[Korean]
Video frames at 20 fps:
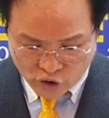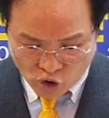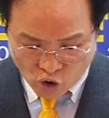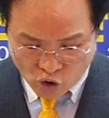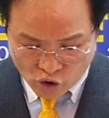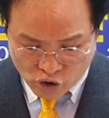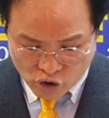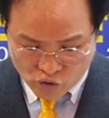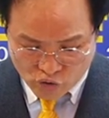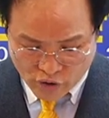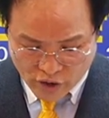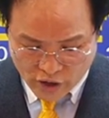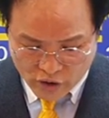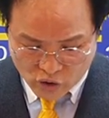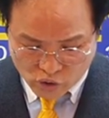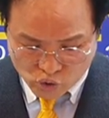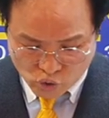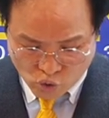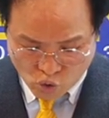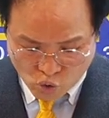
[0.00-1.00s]
너를
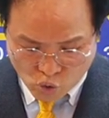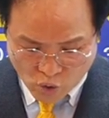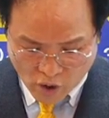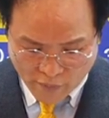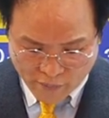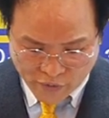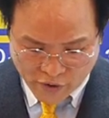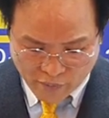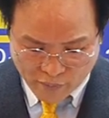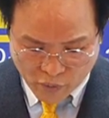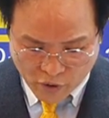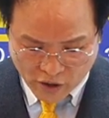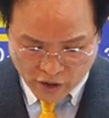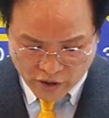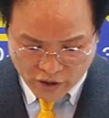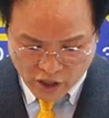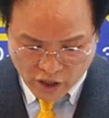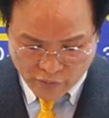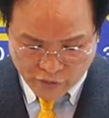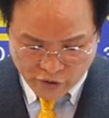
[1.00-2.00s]
위하여 소고와
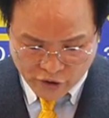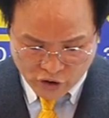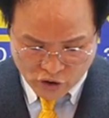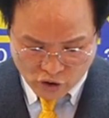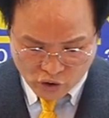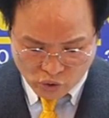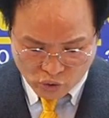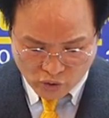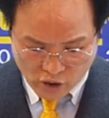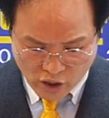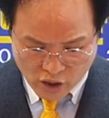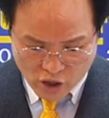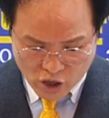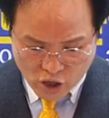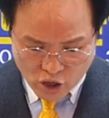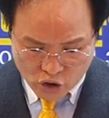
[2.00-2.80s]
비파가 예비되었도다.